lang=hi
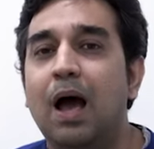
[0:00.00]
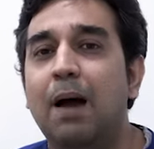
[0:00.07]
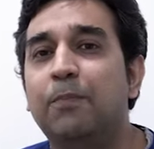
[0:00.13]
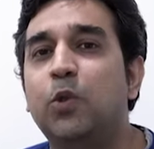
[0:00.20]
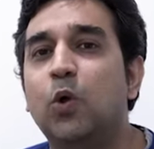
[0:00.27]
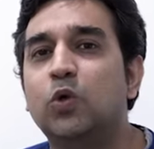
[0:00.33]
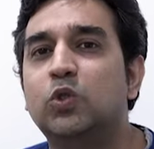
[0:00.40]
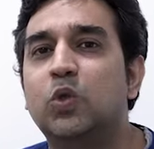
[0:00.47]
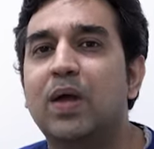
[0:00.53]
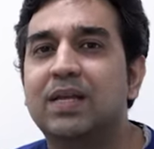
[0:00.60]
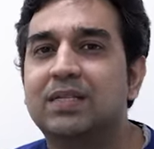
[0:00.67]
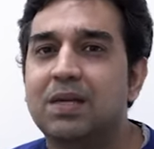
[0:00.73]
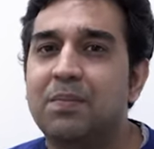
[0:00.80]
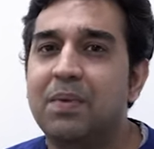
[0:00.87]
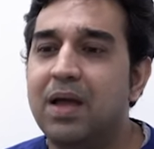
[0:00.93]
अब दोस्तों
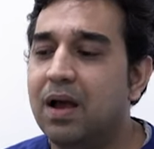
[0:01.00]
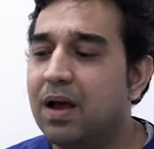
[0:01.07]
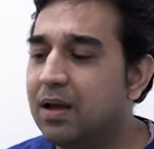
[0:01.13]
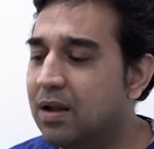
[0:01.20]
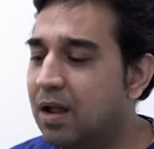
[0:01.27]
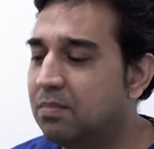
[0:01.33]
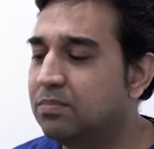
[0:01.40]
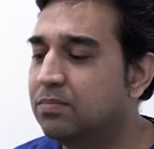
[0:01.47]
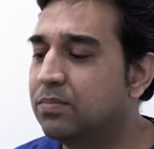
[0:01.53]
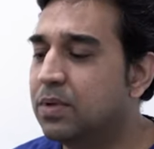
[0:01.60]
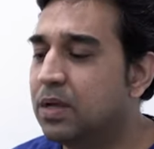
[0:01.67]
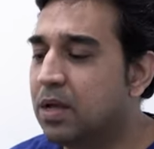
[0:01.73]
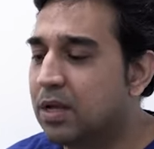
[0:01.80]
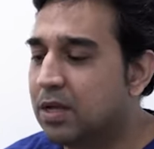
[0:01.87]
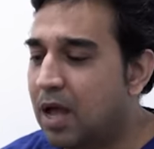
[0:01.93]
ऐसे में अगर हम
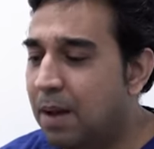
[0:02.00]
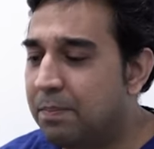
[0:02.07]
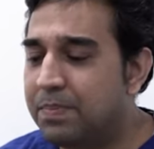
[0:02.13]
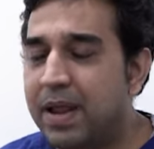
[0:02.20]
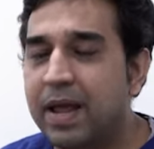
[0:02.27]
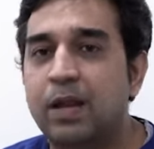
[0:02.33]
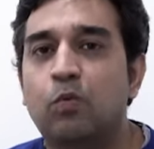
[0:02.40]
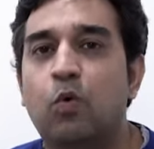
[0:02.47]
अपने